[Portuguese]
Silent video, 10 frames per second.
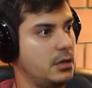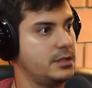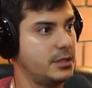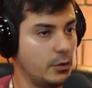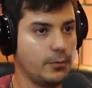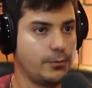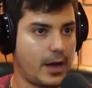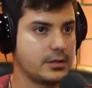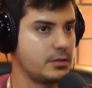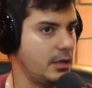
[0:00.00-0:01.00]
Se eu não
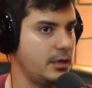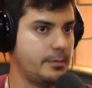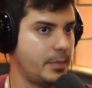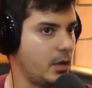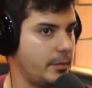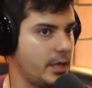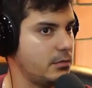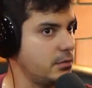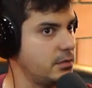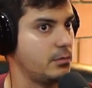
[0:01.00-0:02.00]
faço ali pelo
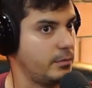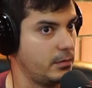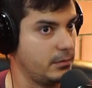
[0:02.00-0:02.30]
menos o,